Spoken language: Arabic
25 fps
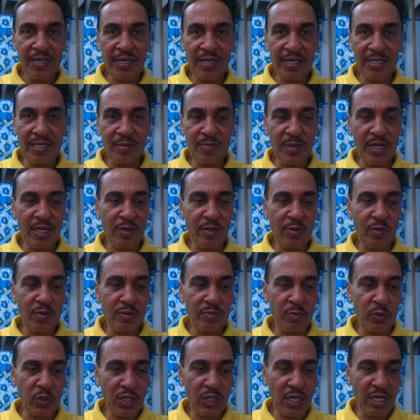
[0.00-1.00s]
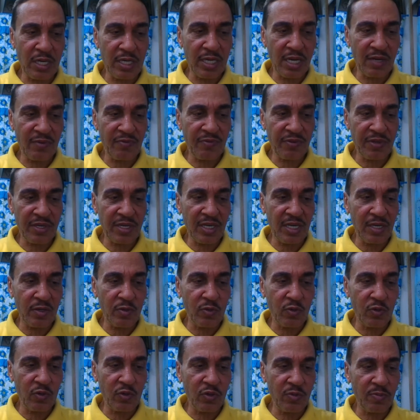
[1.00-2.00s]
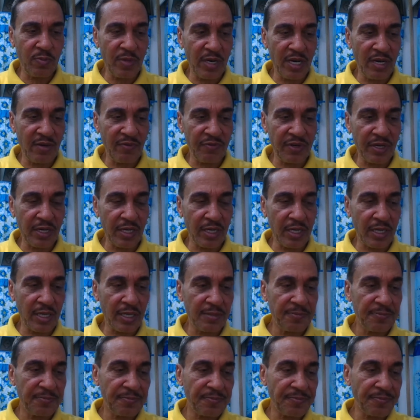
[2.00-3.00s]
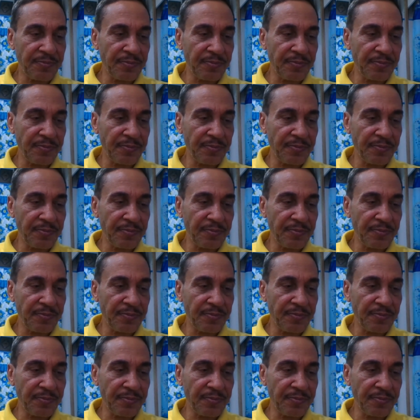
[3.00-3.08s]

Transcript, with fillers: احتمال يكون مصنع في جنوب افريقيا